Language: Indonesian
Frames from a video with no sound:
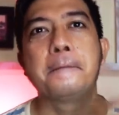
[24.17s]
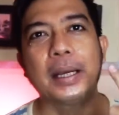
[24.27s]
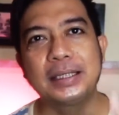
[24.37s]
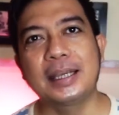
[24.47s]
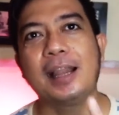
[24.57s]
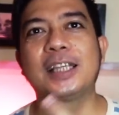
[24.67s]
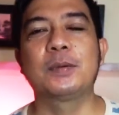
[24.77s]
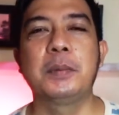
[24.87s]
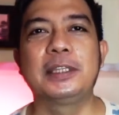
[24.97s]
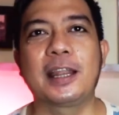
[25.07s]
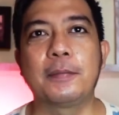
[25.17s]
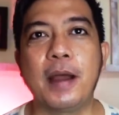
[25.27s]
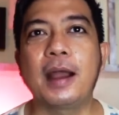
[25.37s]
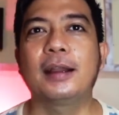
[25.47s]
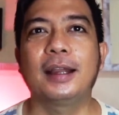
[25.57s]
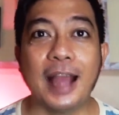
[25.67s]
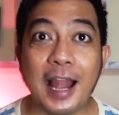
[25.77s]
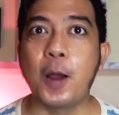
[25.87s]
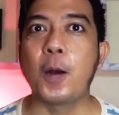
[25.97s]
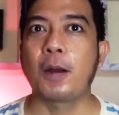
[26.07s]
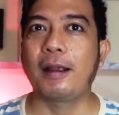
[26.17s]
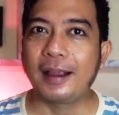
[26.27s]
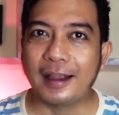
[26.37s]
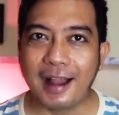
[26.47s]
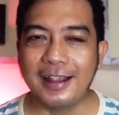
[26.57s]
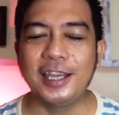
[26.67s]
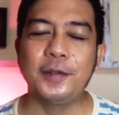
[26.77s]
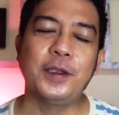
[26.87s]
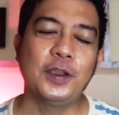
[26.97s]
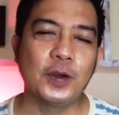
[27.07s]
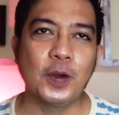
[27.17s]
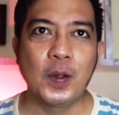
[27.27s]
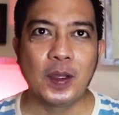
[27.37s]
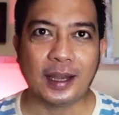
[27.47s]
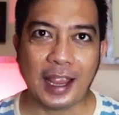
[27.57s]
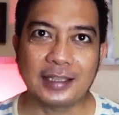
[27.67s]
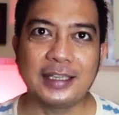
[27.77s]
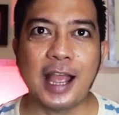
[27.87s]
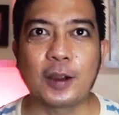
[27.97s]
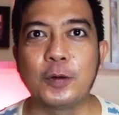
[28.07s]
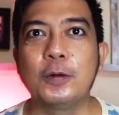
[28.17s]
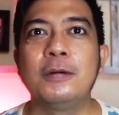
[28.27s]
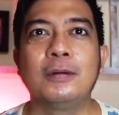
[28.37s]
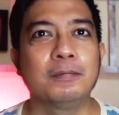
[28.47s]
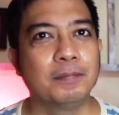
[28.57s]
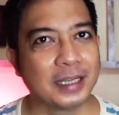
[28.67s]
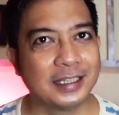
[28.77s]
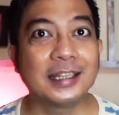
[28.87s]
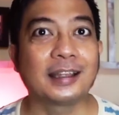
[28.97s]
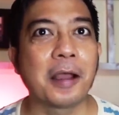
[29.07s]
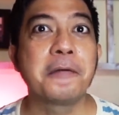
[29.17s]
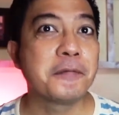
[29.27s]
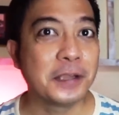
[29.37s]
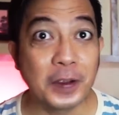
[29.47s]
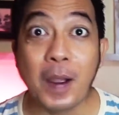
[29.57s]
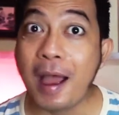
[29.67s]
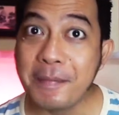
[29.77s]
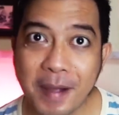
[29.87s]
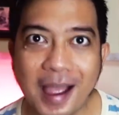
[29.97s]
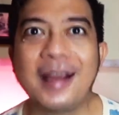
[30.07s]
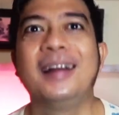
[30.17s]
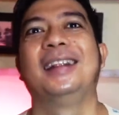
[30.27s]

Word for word: pasti kalian semua bisa nebak kalau kali ini video reaksi aku berisi tentang video apa.